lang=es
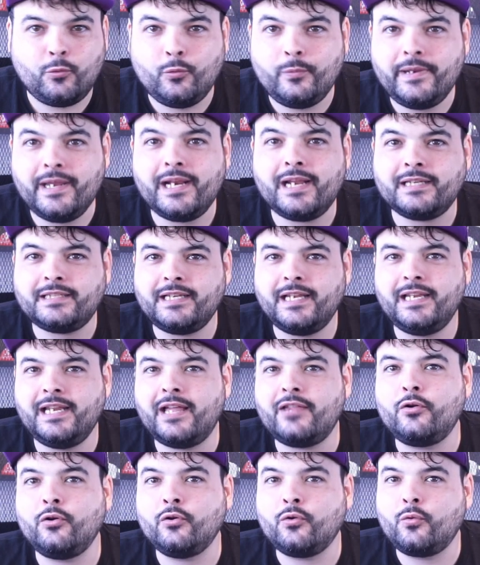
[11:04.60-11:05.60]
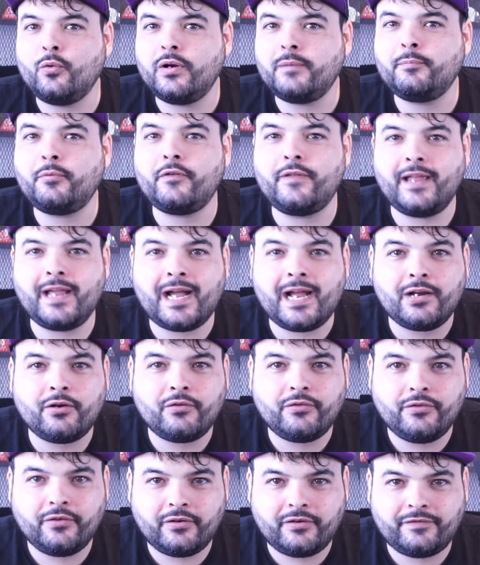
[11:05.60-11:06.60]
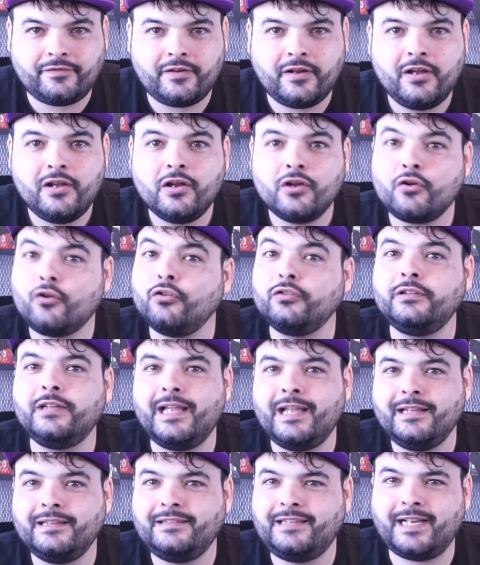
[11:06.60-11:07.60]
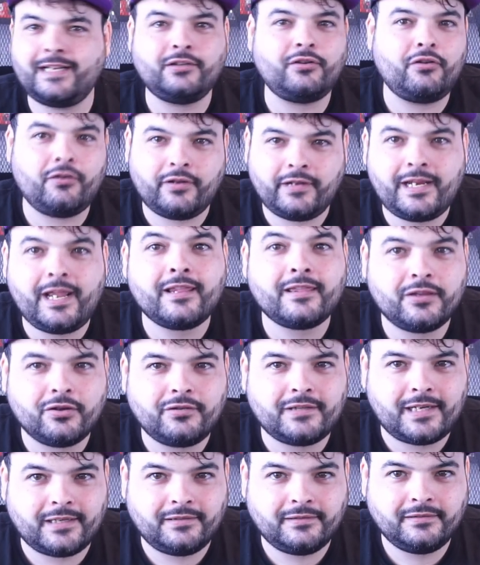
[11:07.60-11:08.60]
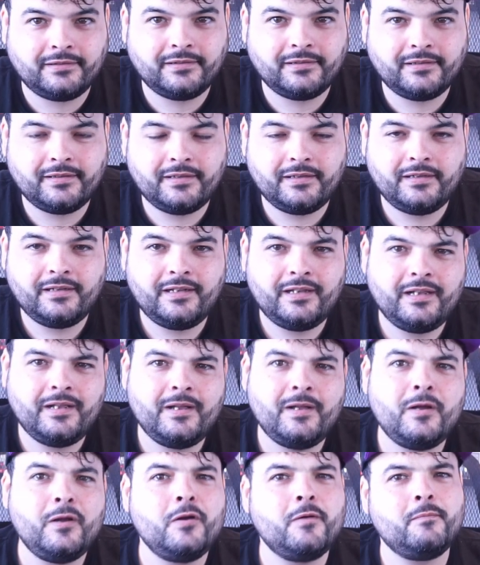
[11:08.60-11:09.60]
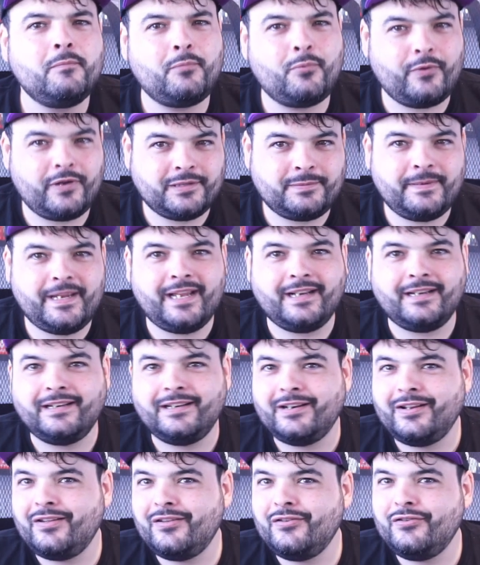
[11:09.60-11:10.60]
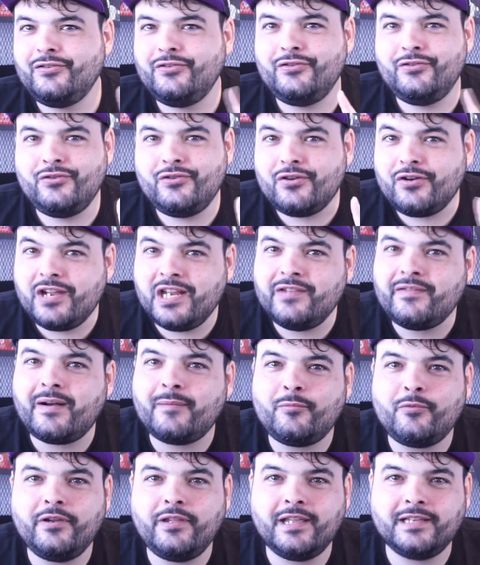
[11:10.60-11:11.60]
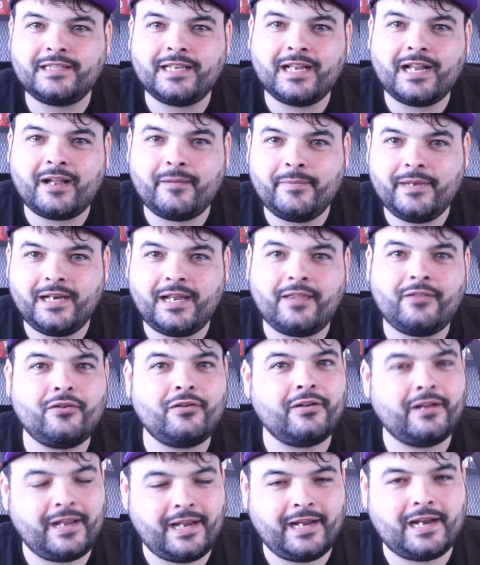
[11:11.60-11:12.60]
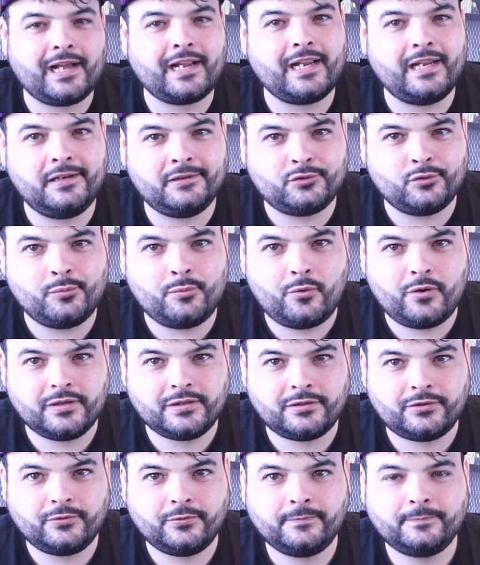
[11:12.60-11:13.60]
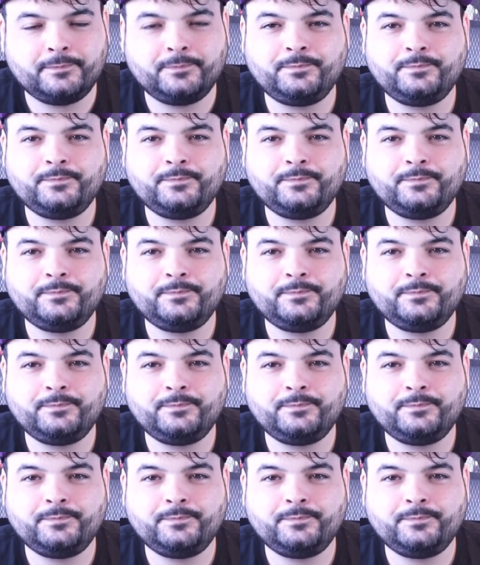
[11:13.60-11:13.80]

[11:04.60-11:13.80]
hubiera sellado el cuerpo de Ganondorf con tecnología Zonan. Pues bien, no iba muy desencaminado en aquel supuesto.